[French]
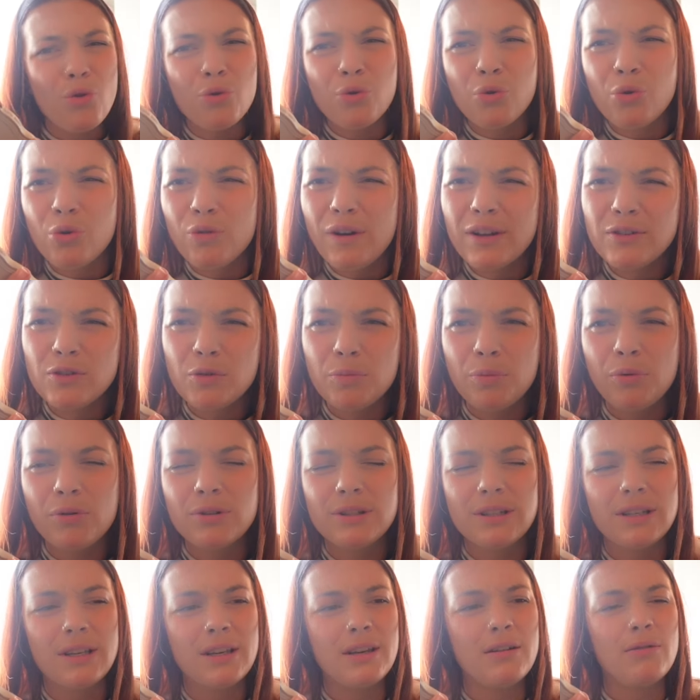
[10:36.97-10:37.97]
Donc on va se
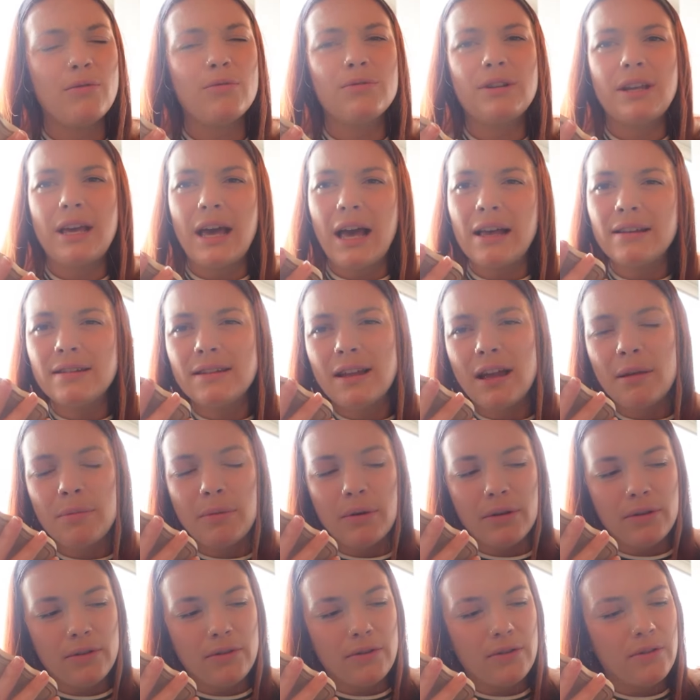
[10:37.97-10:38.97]
poser, on est à
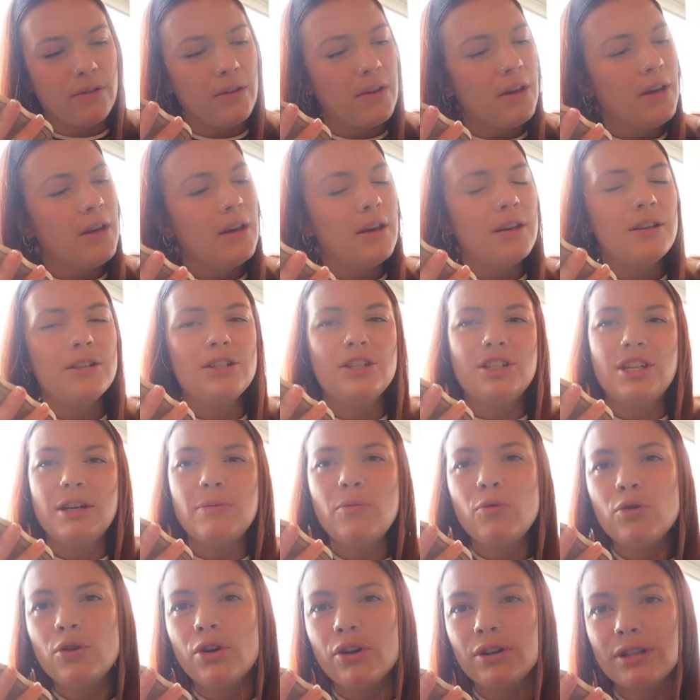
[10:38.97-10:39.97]
Starbucks. J'ai
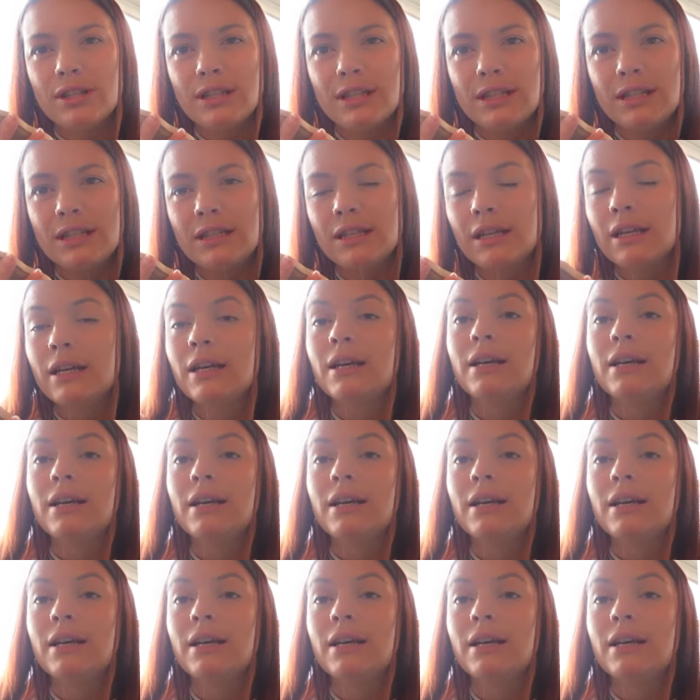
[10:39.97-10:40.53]
mon ordi,